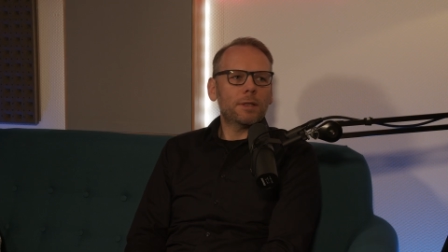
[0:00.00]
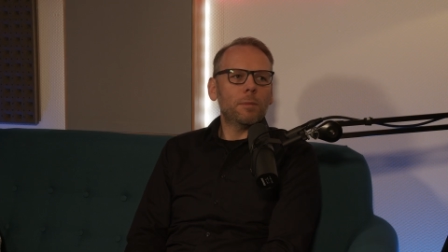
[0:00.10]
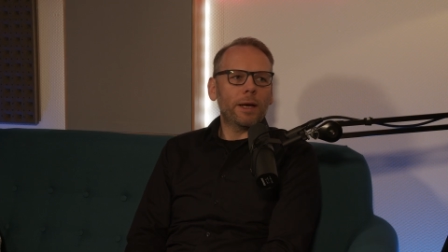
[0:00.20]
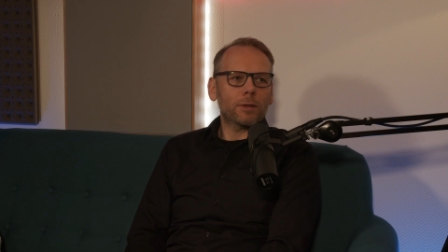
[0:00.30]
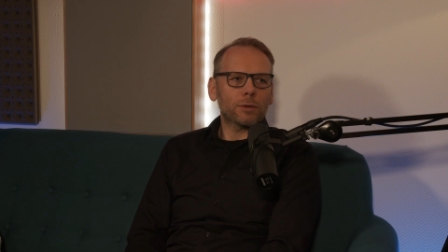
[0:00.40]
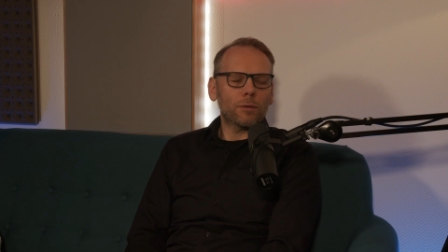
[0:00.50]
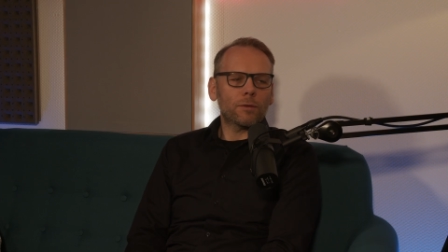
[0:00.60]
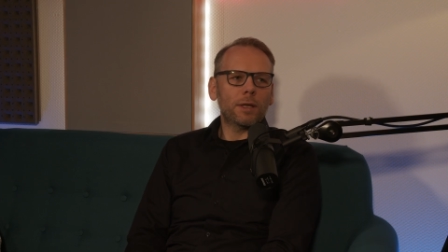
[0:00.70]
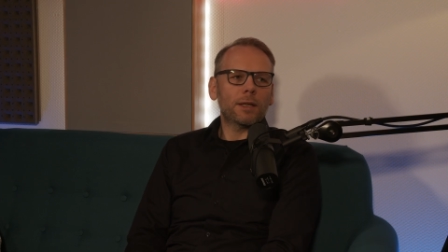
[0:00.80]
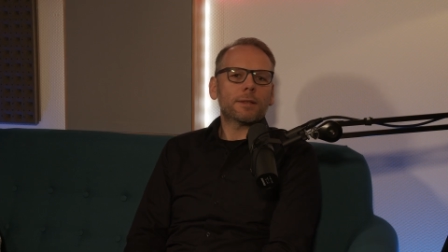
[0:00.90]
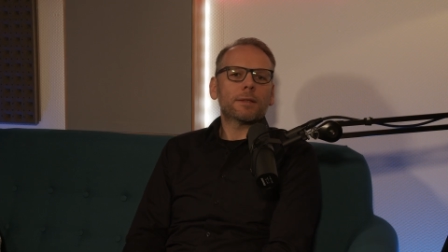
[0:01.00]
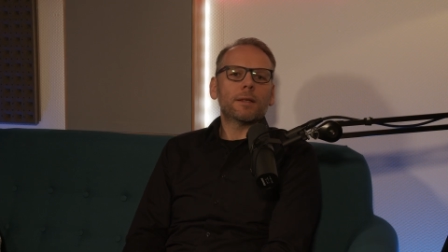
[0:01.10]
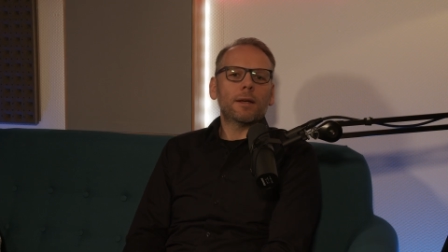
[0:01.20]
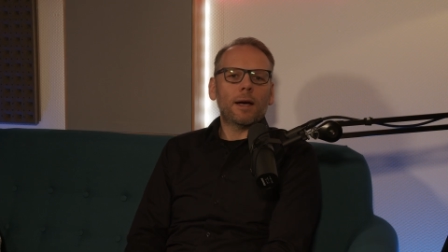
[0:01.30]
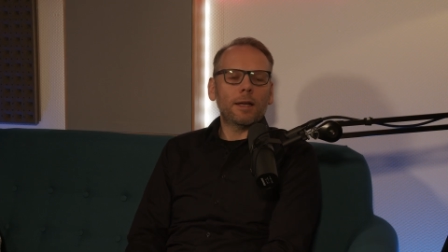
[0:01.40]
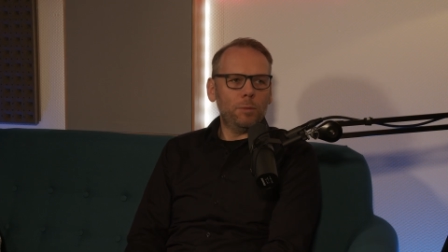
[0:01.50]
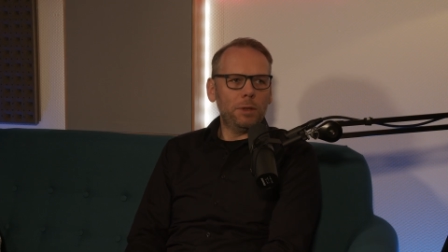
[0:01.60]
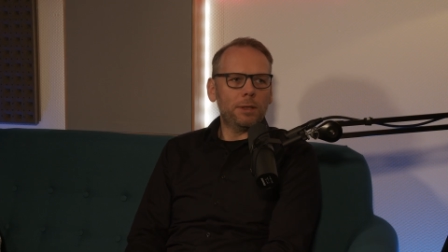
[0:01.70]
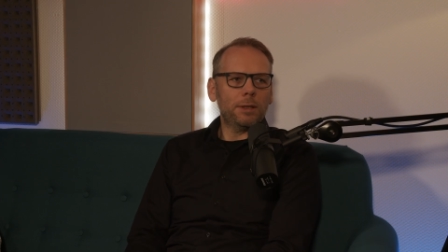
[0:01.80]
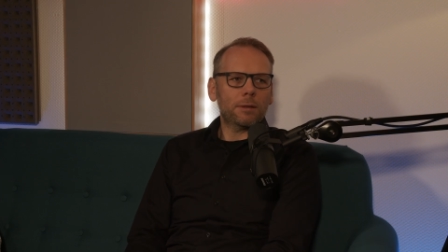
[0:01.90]
die Microsoft jetzt äh,
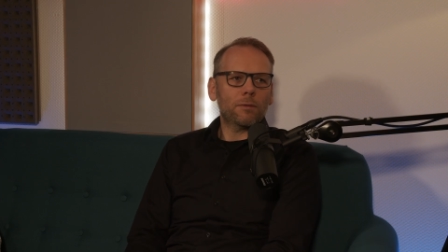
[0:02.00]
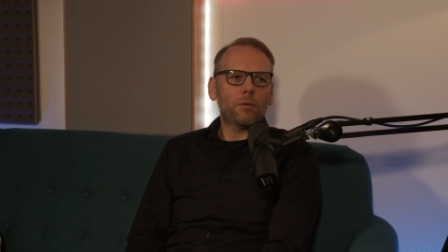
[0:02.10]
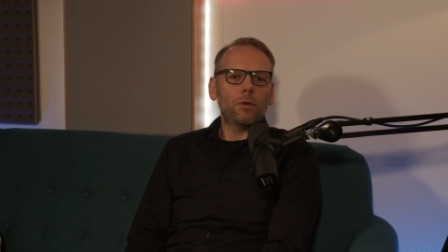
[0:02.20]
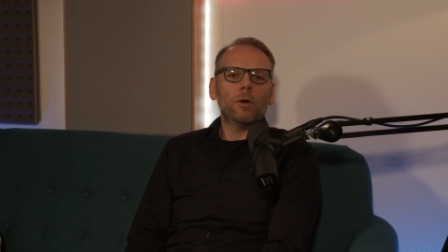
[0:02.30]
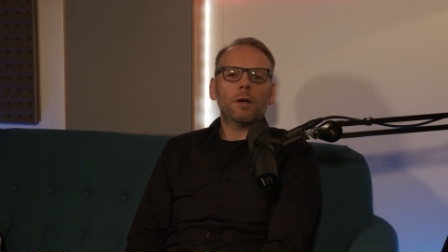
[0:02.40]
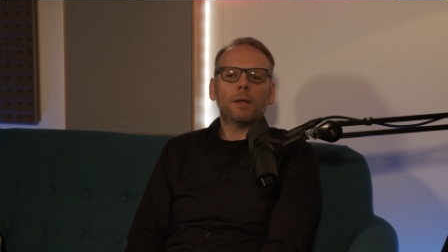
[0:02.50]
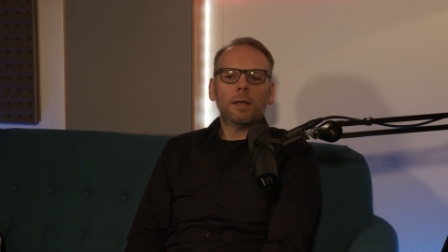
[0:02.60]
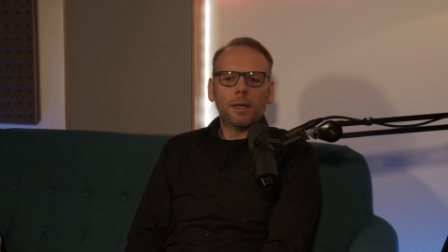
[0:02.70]
anbietet für